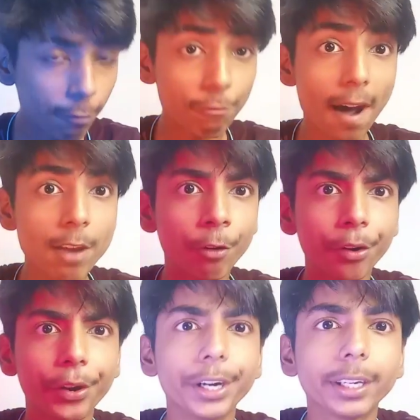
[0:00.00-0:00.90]
पे
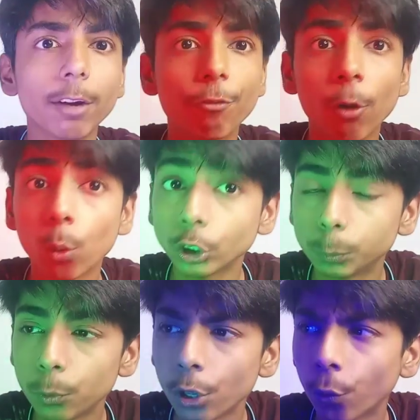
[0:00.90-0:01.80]
500 के फॉलोअर्स
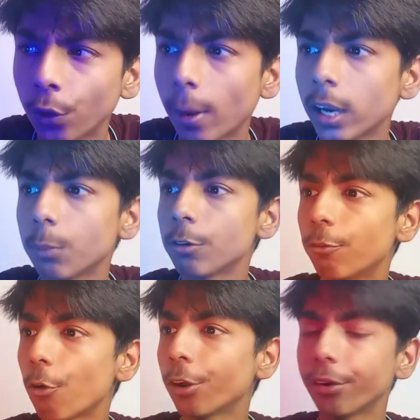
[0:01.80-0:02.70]
पूरे होने वाले अभी
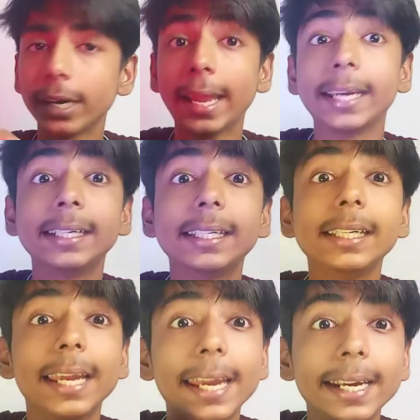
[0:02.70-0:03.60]

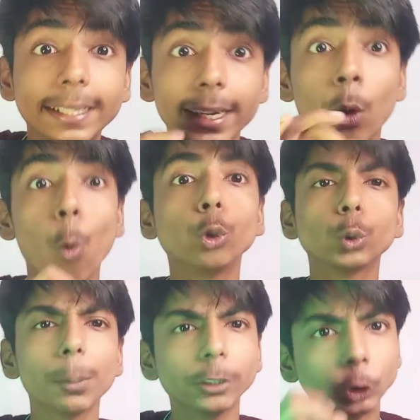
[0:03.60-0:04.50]
498 के हो
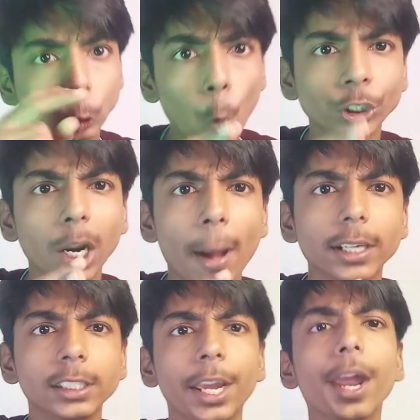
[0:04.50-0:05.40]
चुके बस 2000
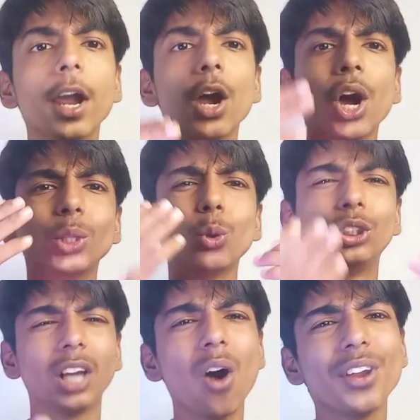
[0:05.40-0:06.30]
बाकी है तो
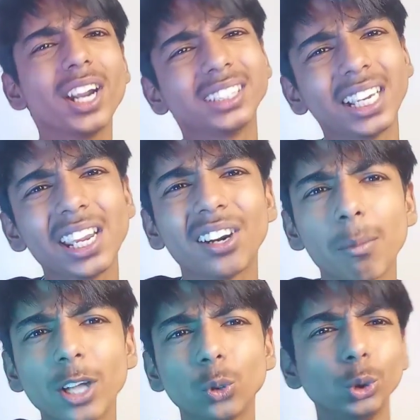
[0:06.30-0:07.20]
जाओ यार जाके
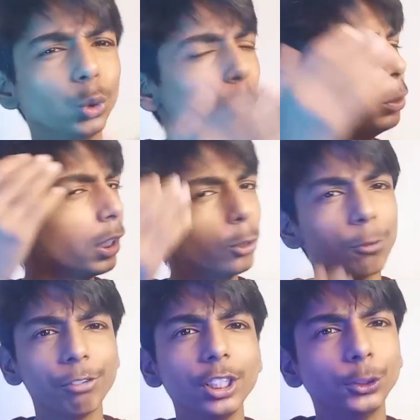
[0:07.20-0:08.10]
करवा दो यूट्यूब चैनल
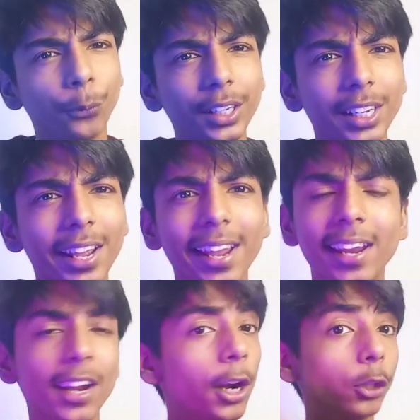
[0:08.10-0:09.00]
तो फ्रीज हो ही गया
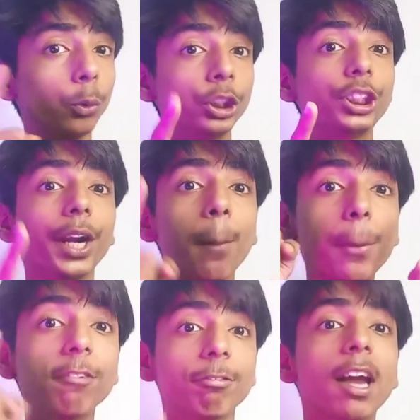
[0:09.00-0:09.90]
है तो इंस्टाग्राम
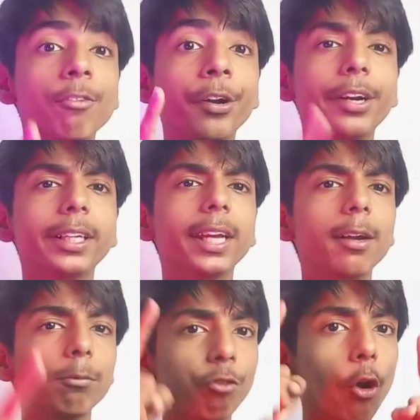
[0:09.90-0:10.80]
पे 500
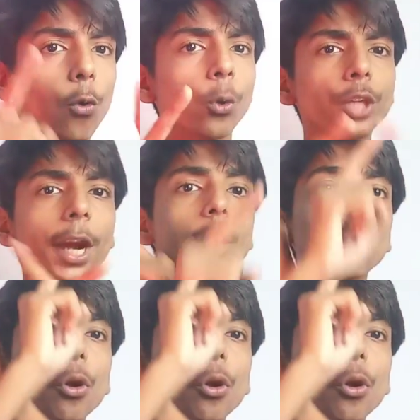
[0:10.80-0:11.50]
के फॉलोअर हो जाएगा